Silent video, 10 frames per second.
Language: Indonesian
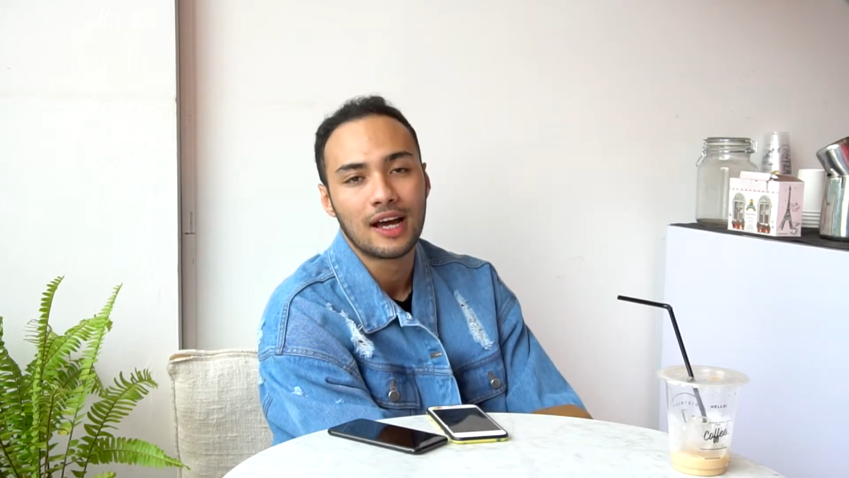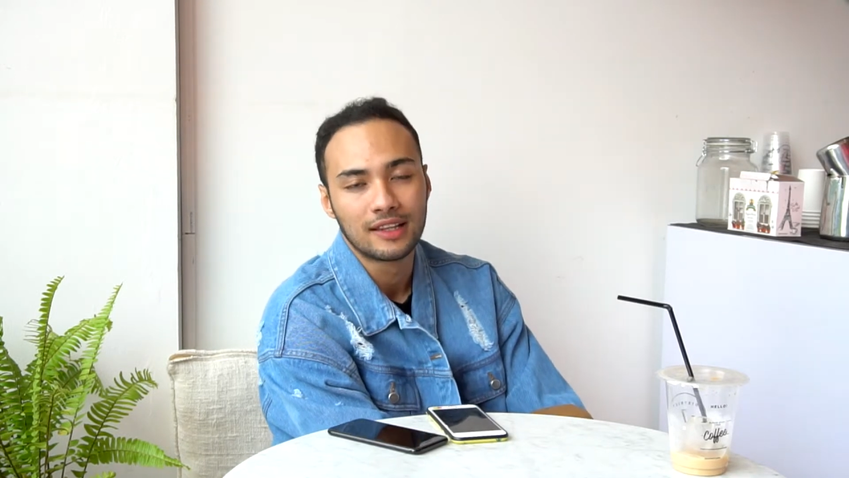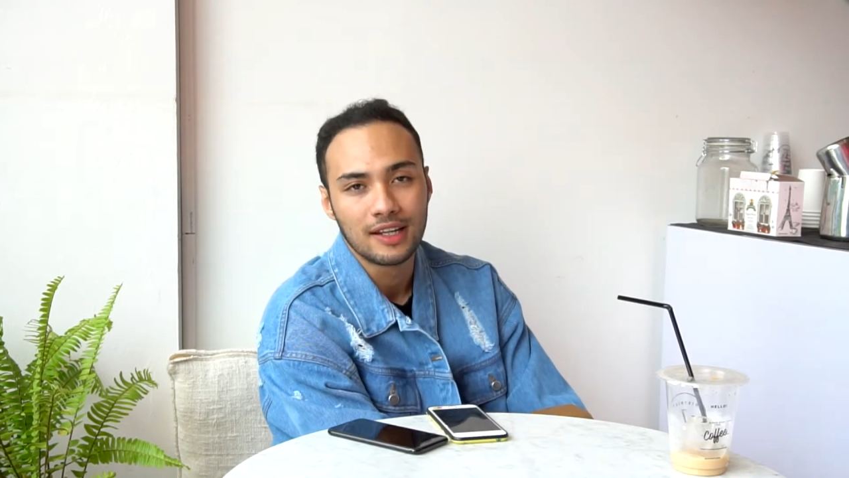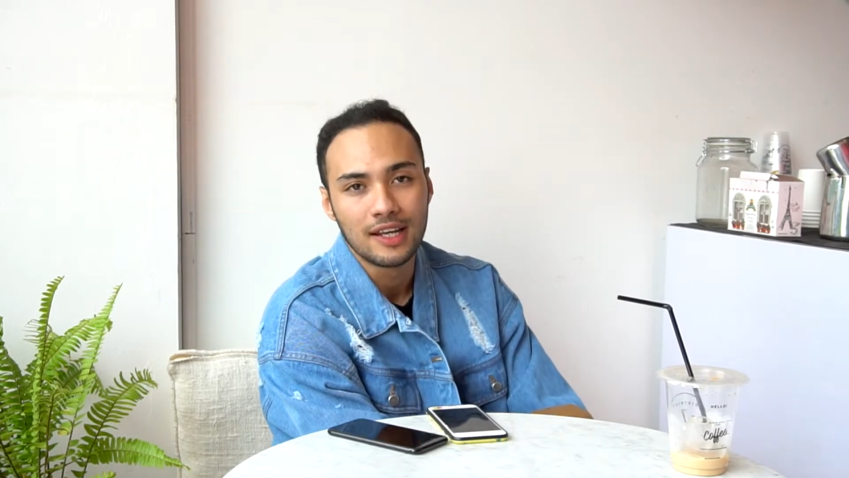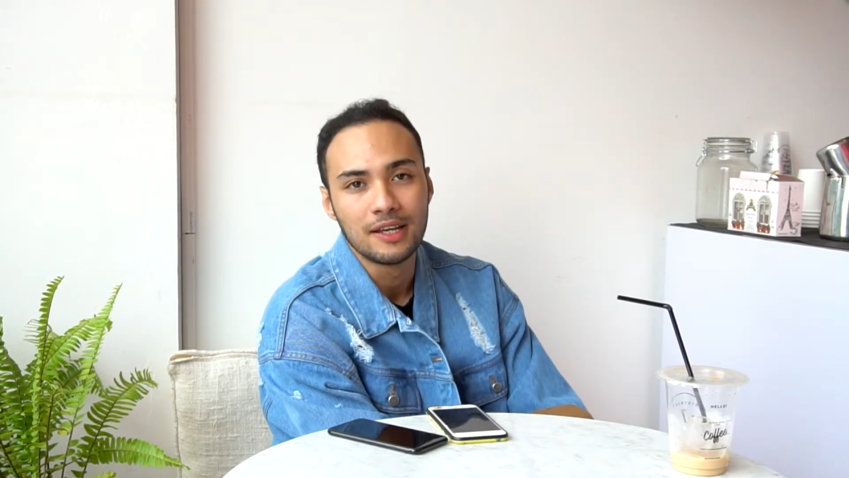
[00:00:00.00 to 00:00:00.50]

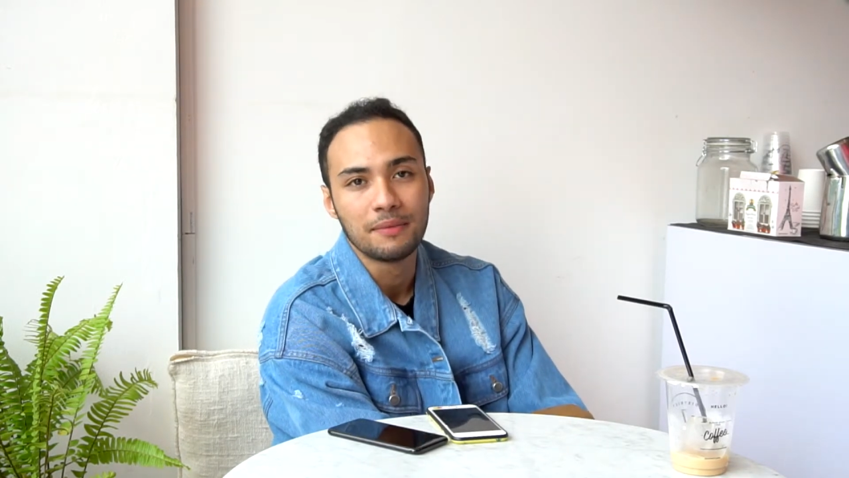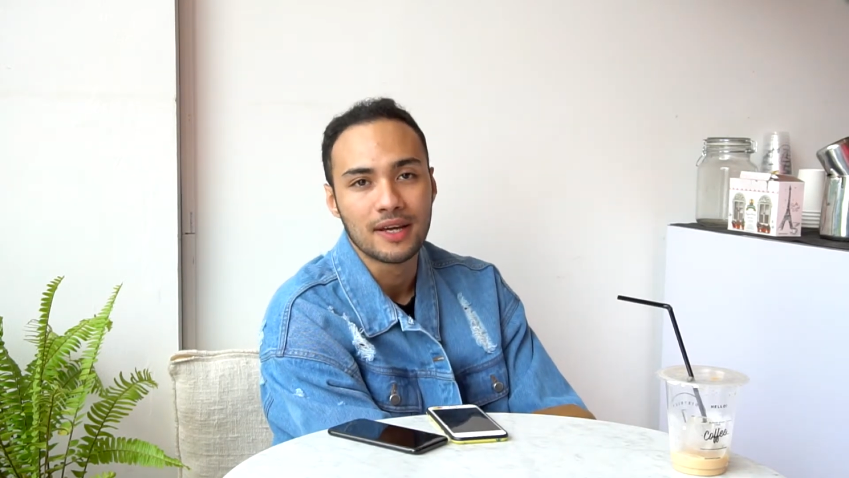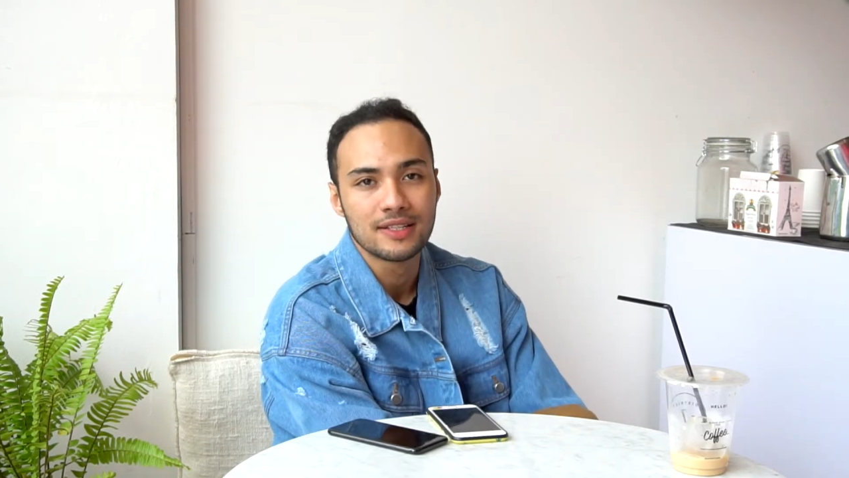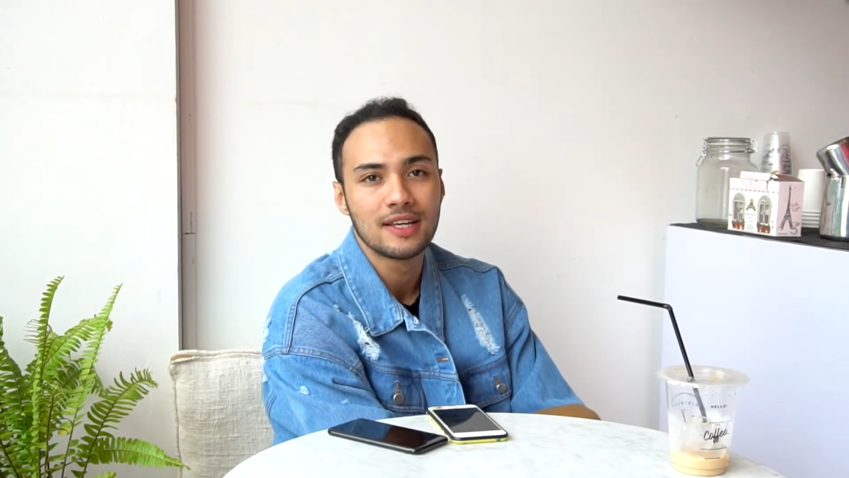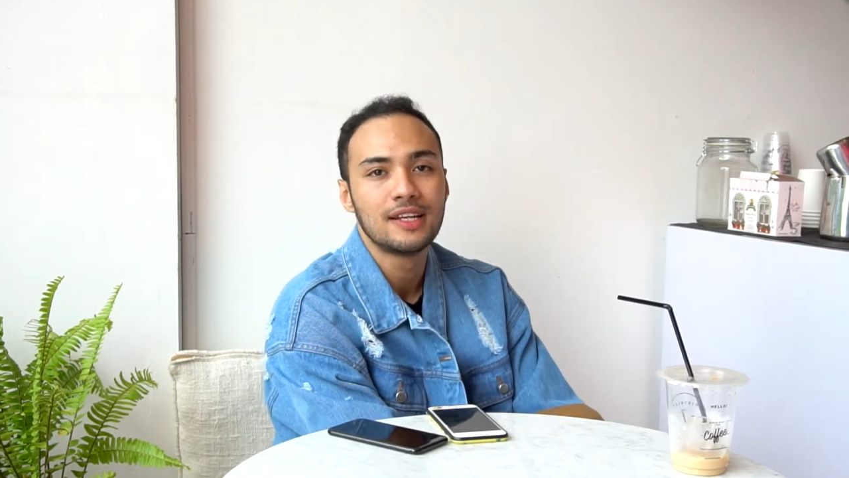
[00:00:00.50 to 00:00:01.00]
Cotton Ink
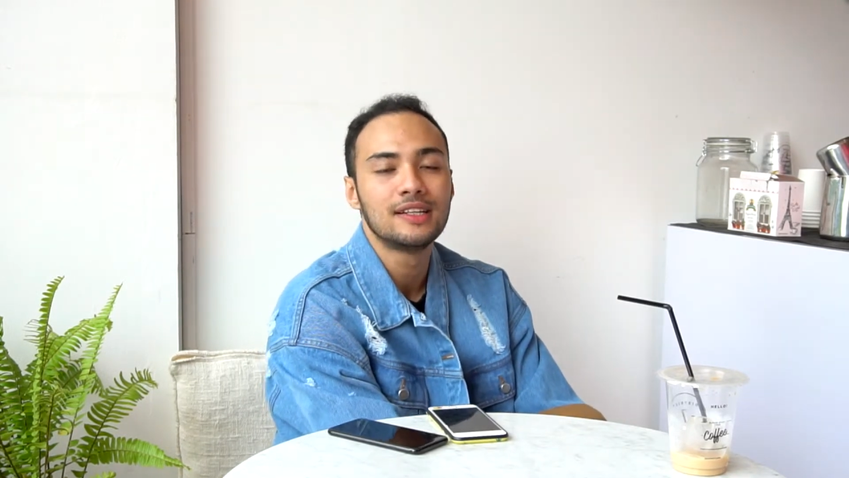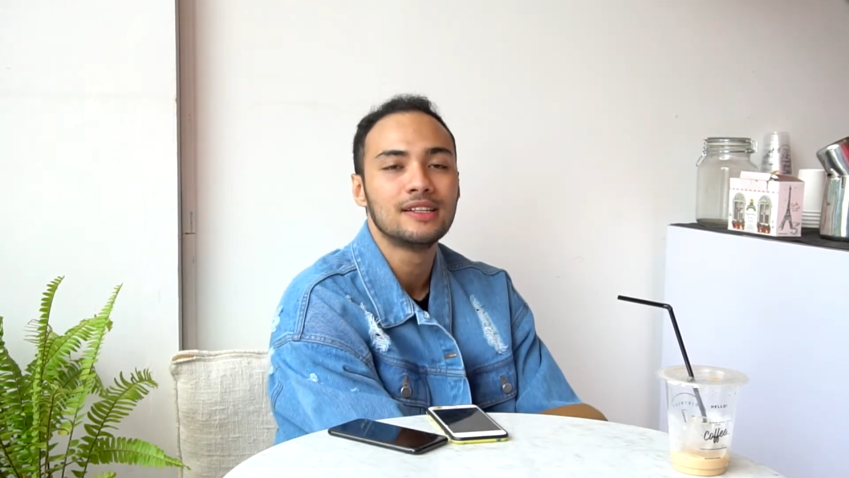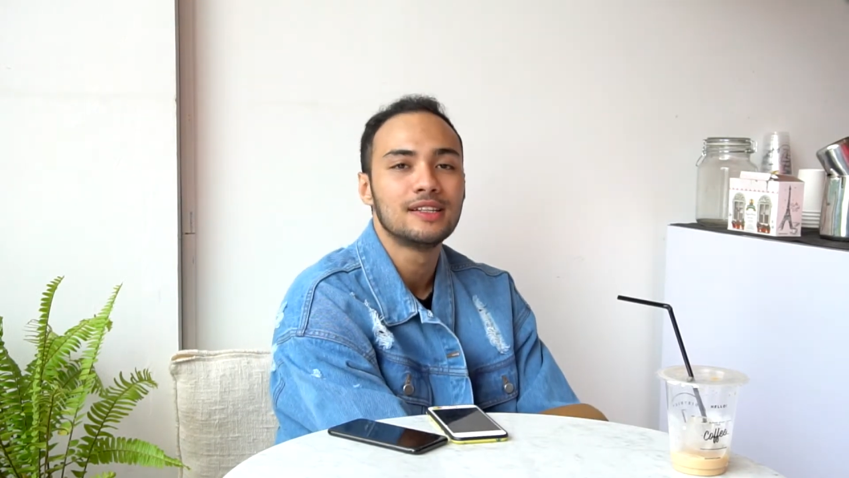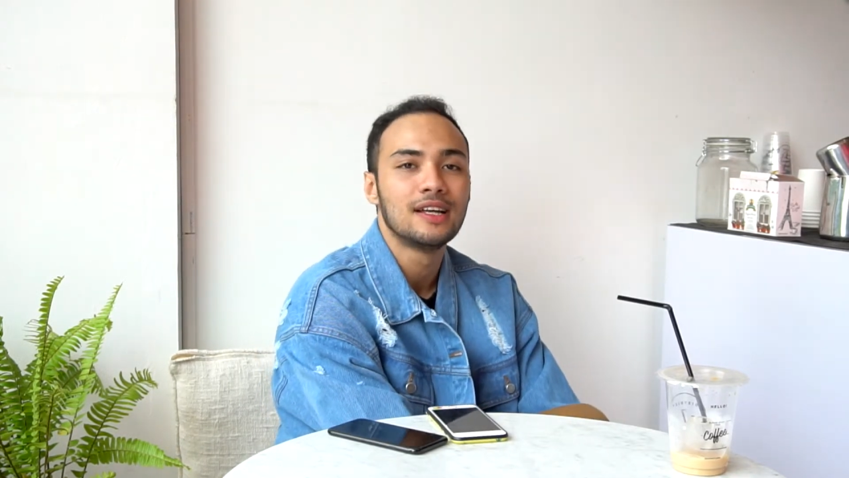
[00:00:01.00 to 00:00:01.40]
Magazine.